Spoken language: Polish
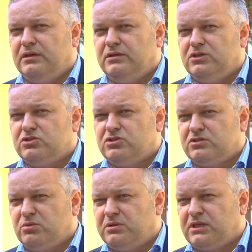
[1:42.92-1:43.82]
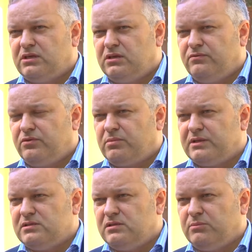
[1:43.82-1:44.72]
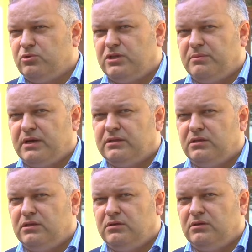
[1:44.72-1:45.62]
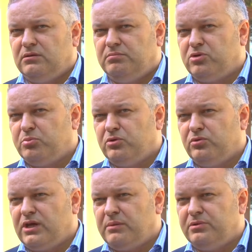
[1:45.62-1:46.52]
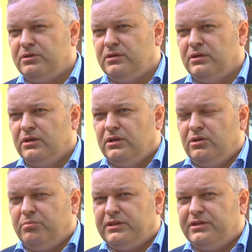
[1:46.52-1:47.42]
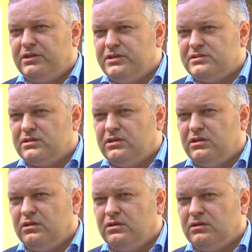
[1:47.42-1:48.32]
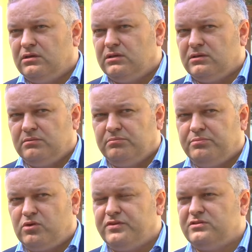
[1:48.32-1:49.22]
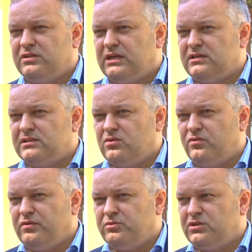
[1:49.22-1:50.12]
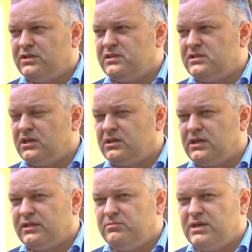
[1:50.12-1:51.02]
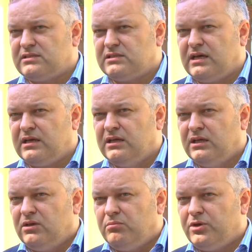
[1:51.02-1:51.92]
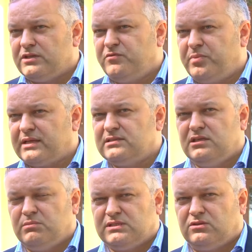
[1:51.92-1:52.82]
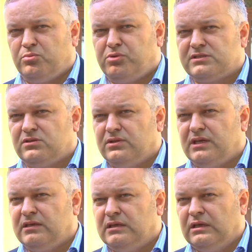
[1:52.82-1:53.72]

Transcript: i nie życzę sobie takich informacji informacji na mój temat i proponuję, aby pan Rychliński y, profesjonalnie zachowywał się na sesjach Rady Miasta, bo jest w pracy i ma za to płacone,